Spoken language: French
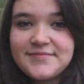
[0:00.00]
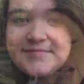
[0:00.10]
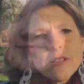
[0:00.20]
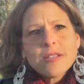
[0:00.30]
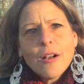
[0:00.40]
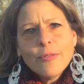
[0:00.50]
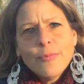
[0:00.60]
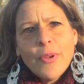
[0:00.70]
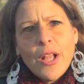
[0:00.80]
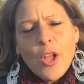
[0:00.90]
Ensemble,
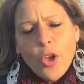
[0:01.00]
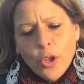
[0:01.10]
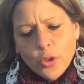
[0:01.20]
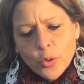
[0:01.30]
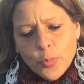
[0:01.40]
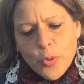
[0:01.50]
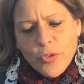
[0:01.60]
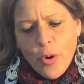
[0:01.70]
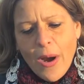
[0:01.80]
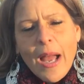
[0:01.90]
nous
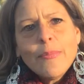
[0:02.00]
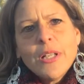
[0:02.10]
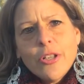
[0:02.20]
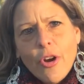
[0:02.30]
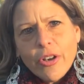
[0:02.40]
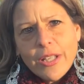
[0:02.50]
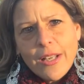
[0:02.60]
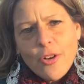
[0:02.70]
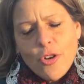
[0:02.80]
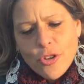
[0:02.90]
pouvons améliorer
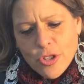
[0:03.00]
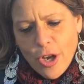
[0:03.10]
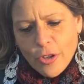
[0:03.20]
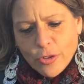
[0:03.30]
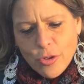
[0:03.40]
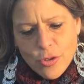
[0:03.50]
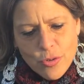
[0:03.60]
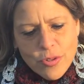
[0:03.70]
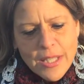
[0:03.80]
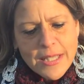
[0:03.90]
le sort de
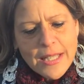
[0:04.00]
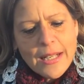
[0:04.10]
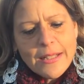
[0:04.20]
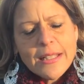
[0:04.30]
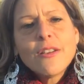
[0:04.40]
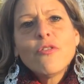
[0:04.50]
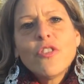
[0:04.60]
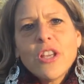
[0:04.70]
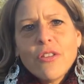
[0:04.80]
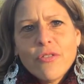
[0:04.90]
ceux et celles qui
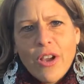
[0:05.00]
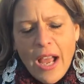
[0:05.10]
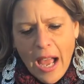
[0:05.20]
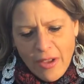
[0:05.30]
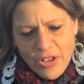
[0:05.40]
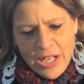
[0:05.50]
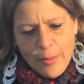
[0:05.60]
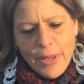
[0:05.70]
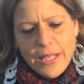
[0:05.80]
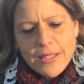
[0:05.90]
vivent avec
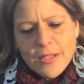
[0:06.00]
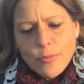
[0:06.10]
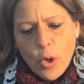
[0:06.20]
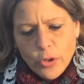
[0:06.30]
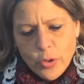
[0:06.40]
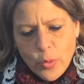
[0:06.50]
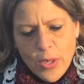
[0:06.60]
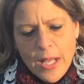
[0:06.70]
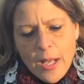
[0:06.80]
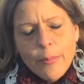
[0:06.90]
la maladie de Morquio,
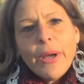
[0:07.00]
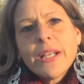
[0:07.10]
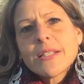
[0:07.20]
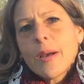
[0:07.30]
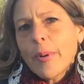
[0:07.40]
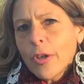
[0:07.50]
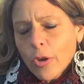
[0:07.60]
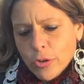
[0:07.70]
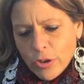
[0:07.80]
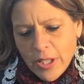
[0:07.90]
par exemple en
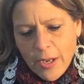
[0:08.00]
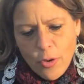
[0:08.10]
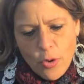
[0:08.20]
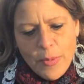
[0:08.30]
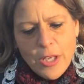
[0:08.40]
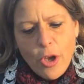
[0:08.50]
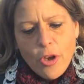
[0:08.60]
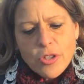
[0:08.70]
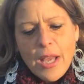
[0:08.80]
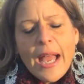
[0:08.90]
leur donnant un
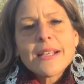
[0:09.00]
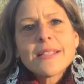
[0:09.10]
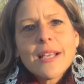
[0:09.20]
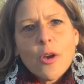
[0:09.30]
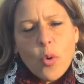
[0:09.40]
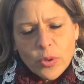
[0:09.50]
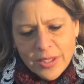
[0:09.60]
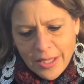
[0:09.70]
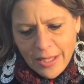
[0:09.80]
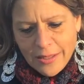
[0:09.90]
meilleur accès aux
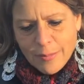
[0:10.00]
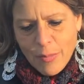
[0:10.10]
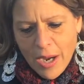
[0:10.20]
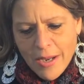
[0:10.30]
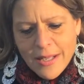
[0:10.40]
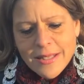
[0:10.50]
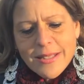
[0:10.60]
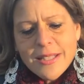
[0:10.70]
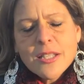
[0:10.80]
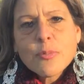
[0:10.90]
traitements
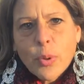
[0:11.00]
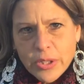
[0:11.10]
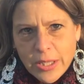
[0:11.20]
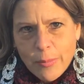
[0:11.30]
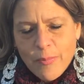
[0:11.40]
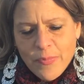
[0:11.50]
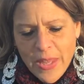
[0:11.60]
disponibles.